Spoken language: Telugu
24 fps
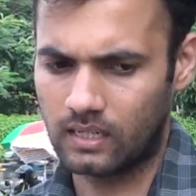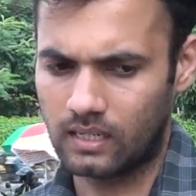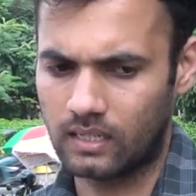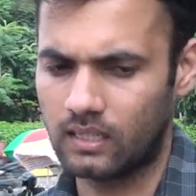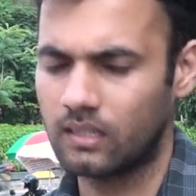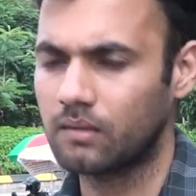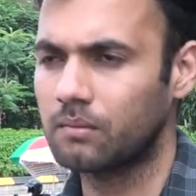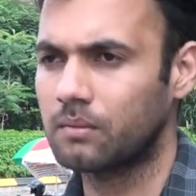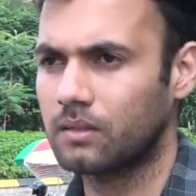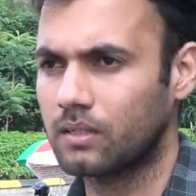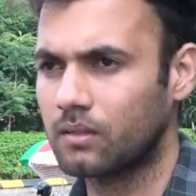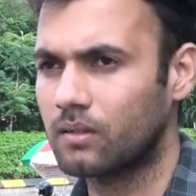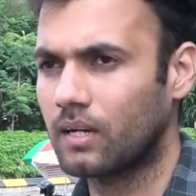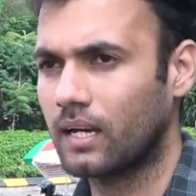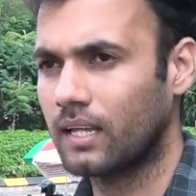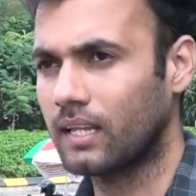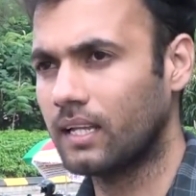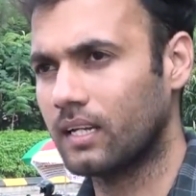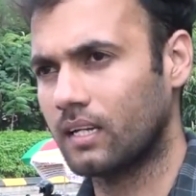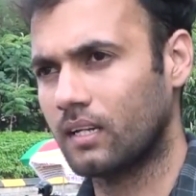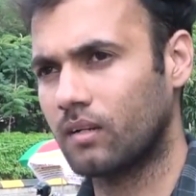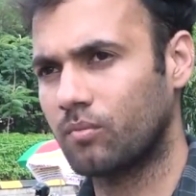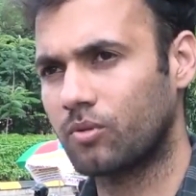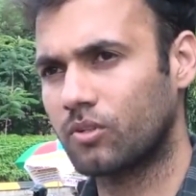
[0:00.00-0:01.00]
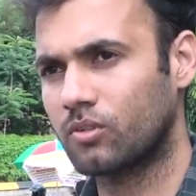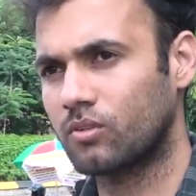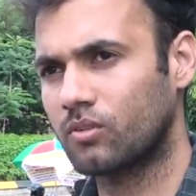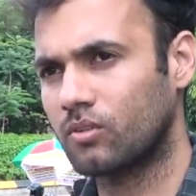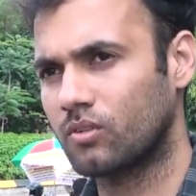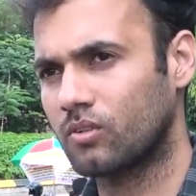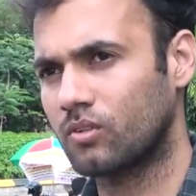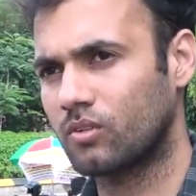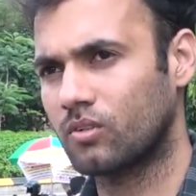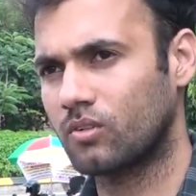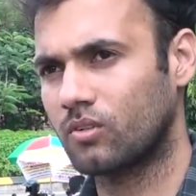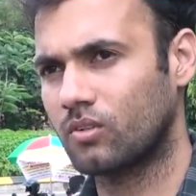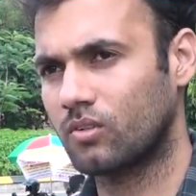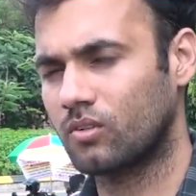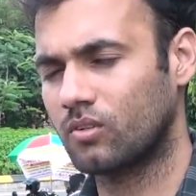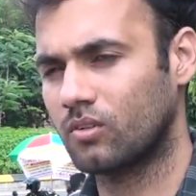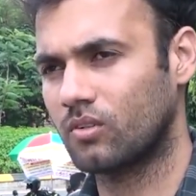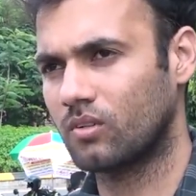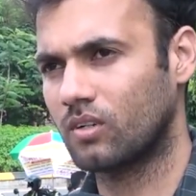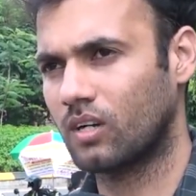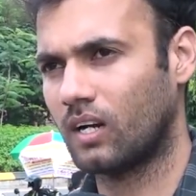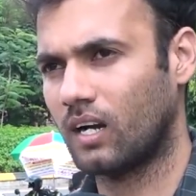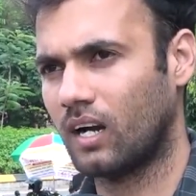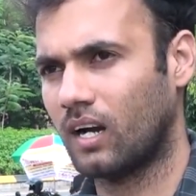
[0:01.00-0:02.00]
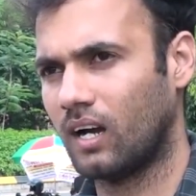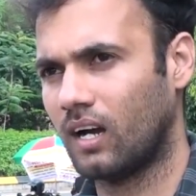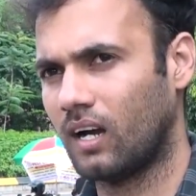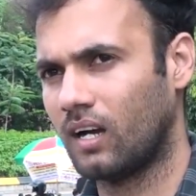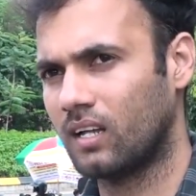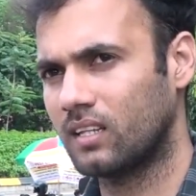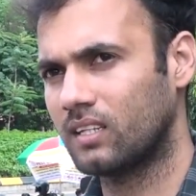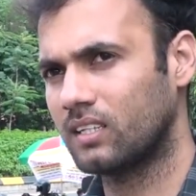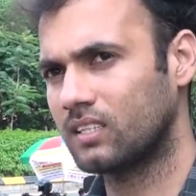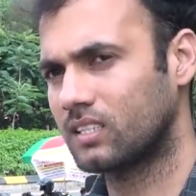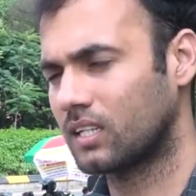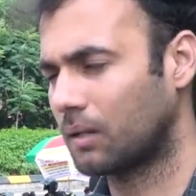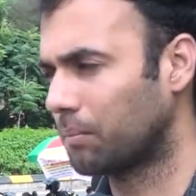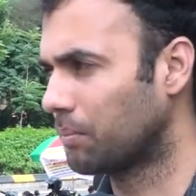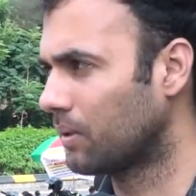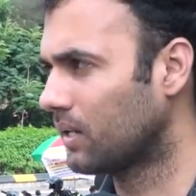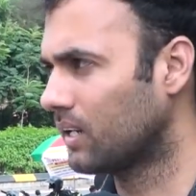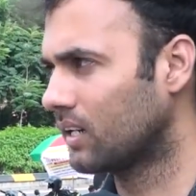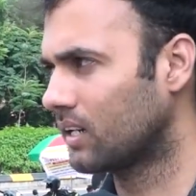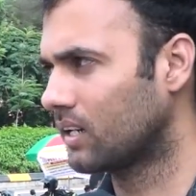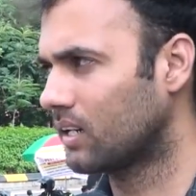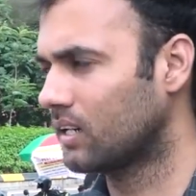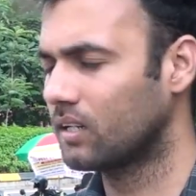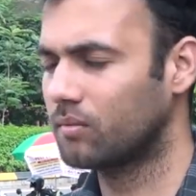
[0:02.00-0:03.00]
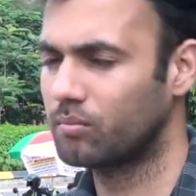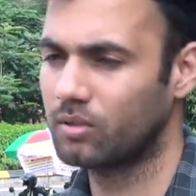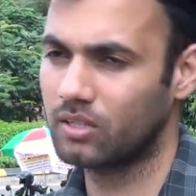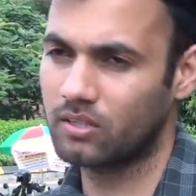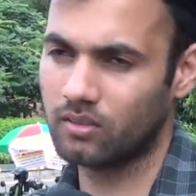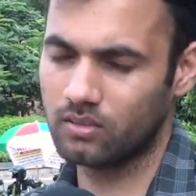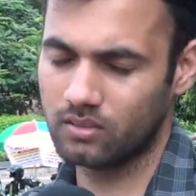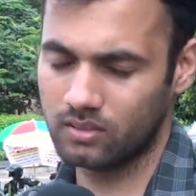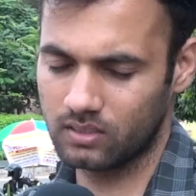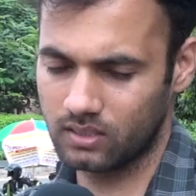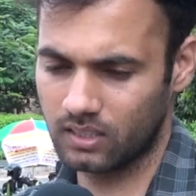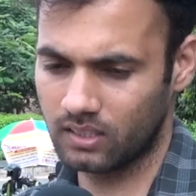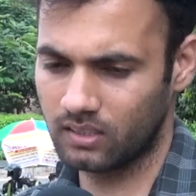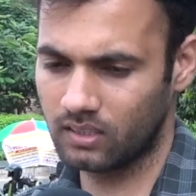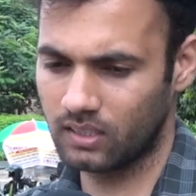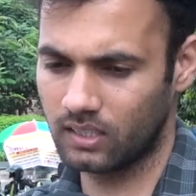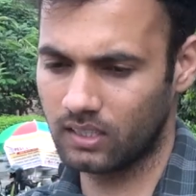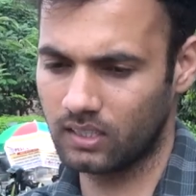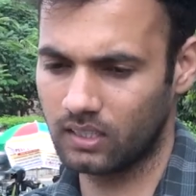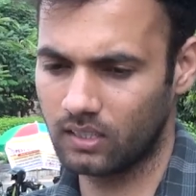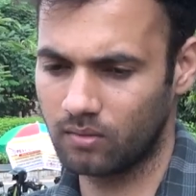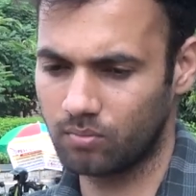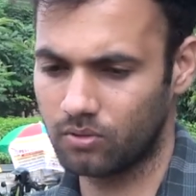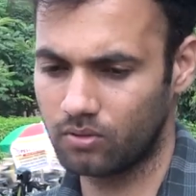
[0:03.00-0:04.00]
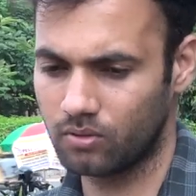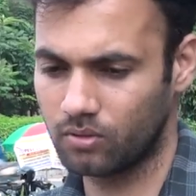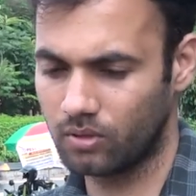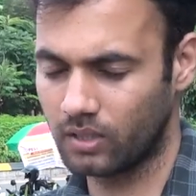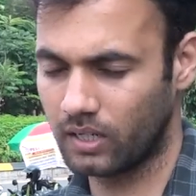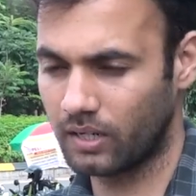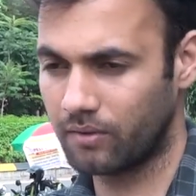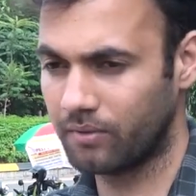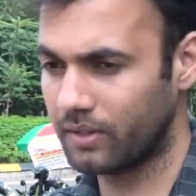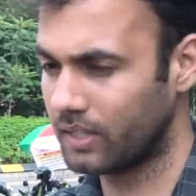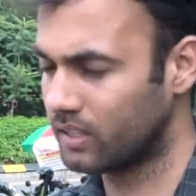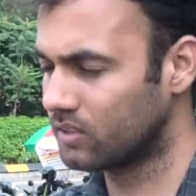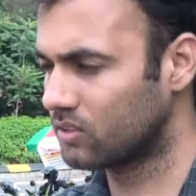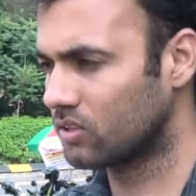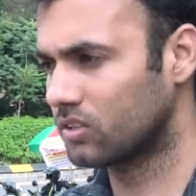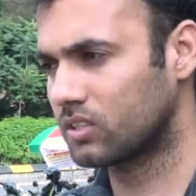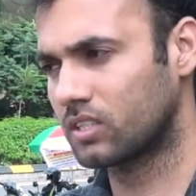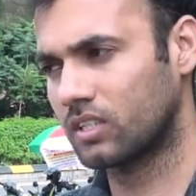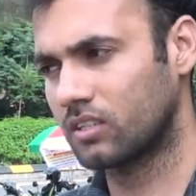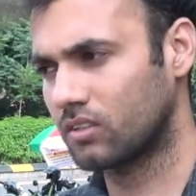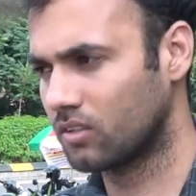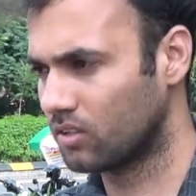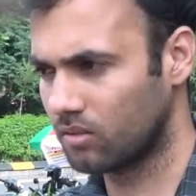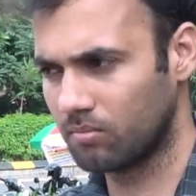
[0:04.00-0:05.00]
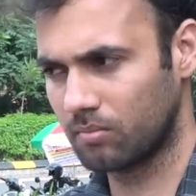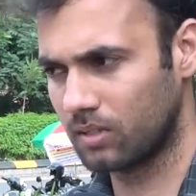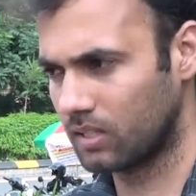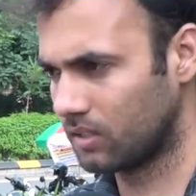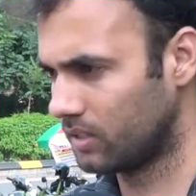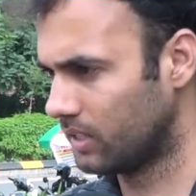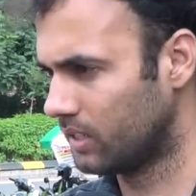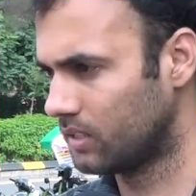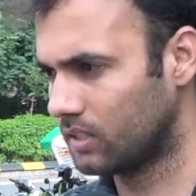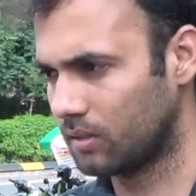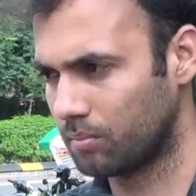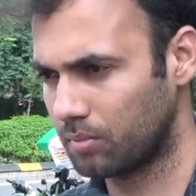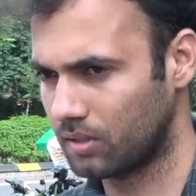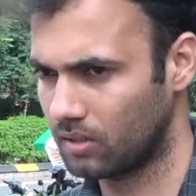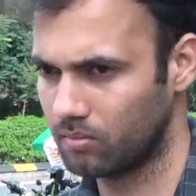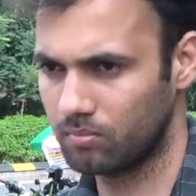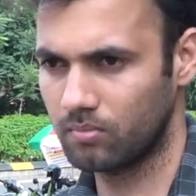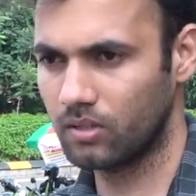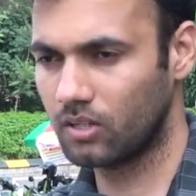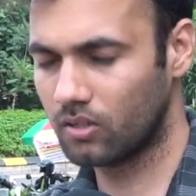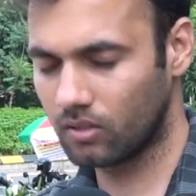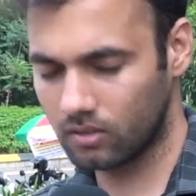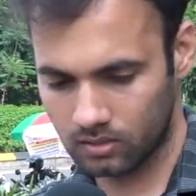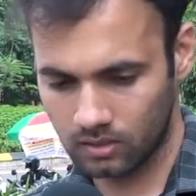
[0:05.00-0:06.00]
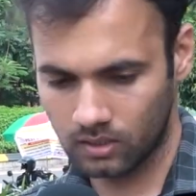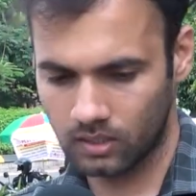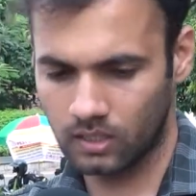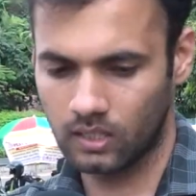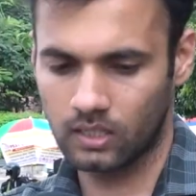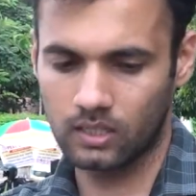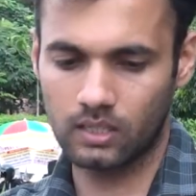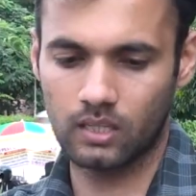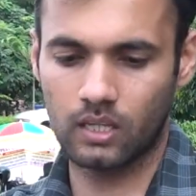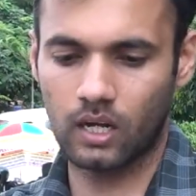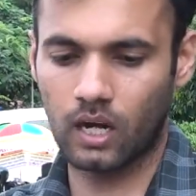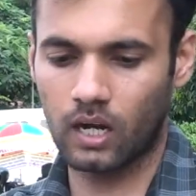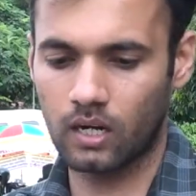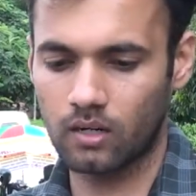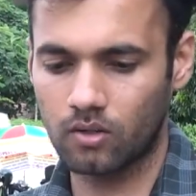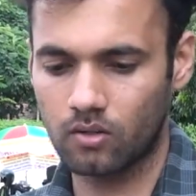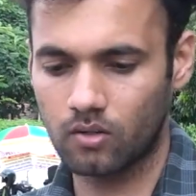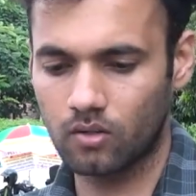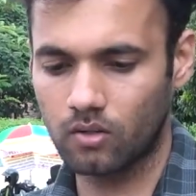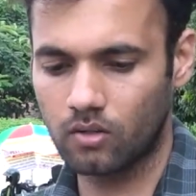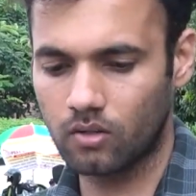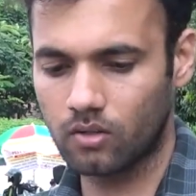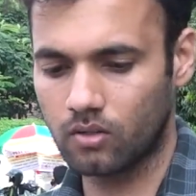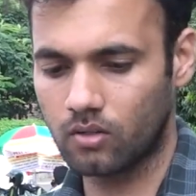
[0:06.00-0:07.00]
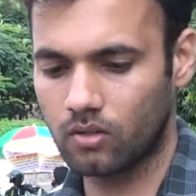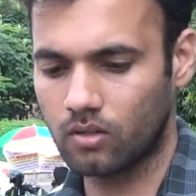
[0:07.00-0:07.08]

అంటే మనం అదే ఇప్పుడు అది చెప్పలేను కానీ బికాస్ ఎందుకంటే ఇప్పుడు ఎవిడెన్స్ వచ్చేంత వరకు మనం ఏం చెప్పలేం బికాస్ దాంట్లో